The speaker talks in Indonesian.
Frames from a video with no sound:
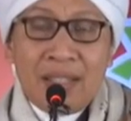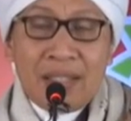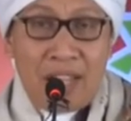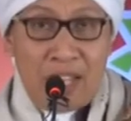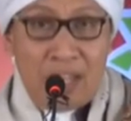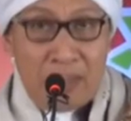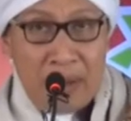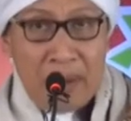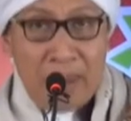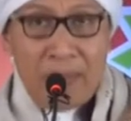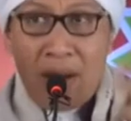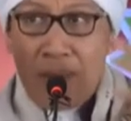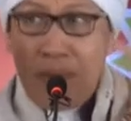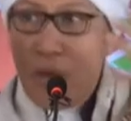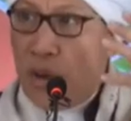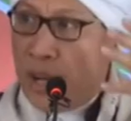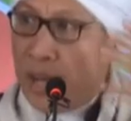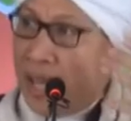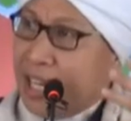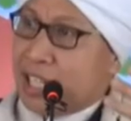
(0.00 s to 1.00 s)
Kalau memang
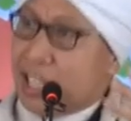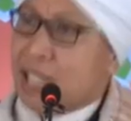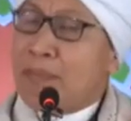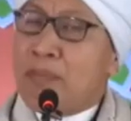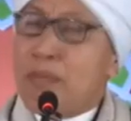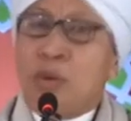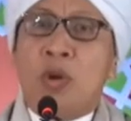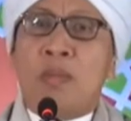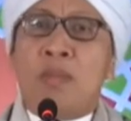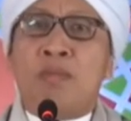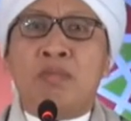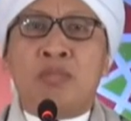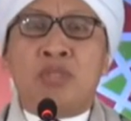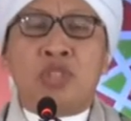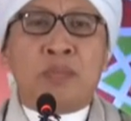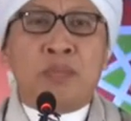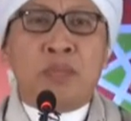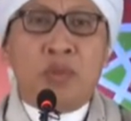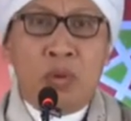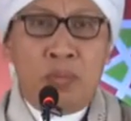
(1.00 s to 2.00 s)
mungkin sebelum
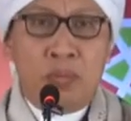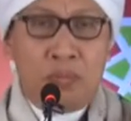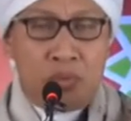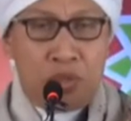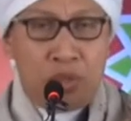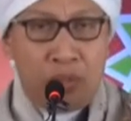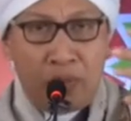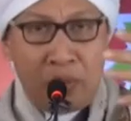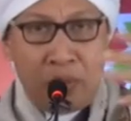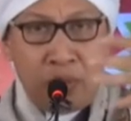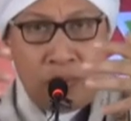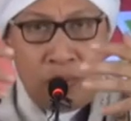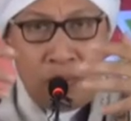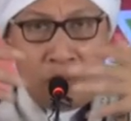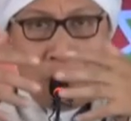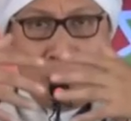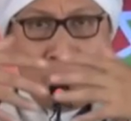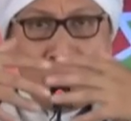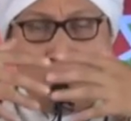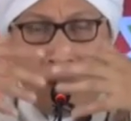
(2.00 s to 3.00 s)
sebelum
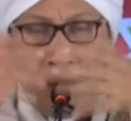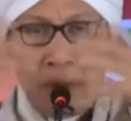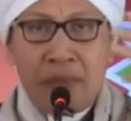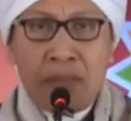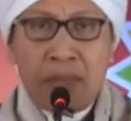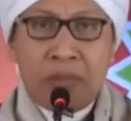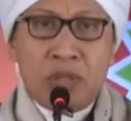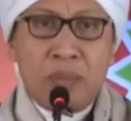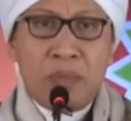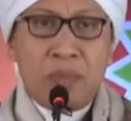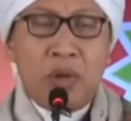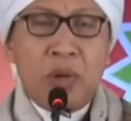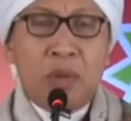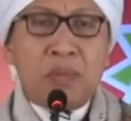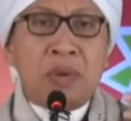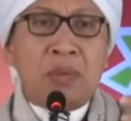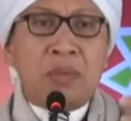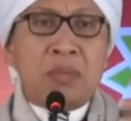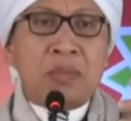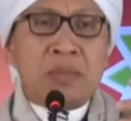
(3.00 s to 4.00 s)
sebelum sebelum